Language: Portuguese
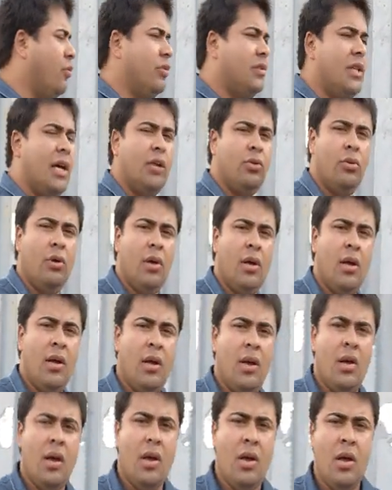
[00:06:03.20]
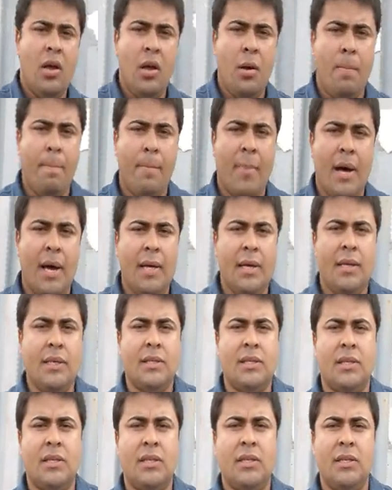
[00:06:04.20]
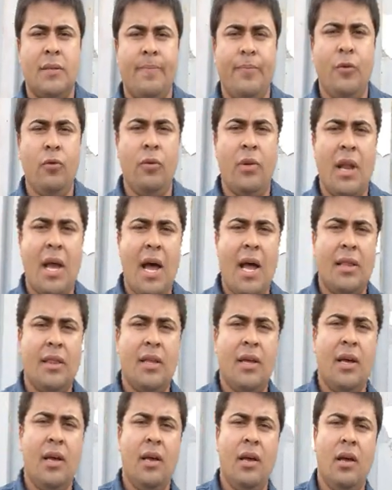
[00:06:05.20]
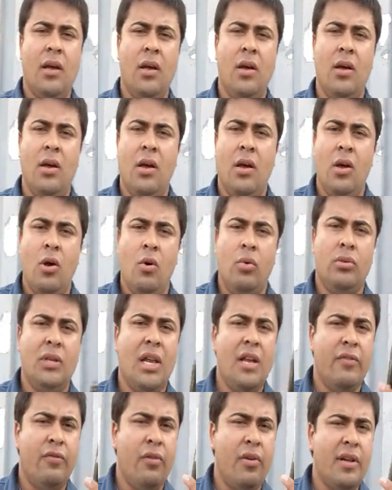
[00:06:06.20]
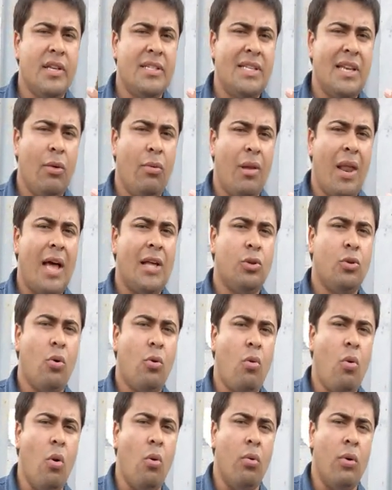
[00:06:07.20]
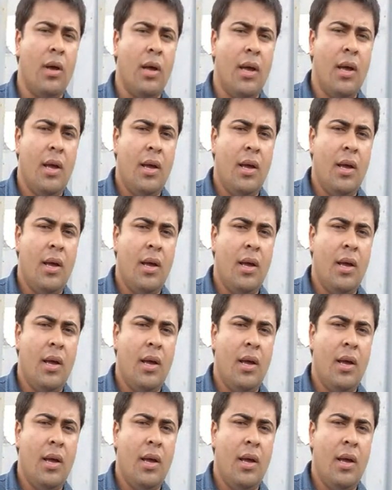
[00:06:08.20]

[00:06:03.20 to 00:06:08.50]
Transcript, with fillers: voltando, mas do nada o telefone celular tocou.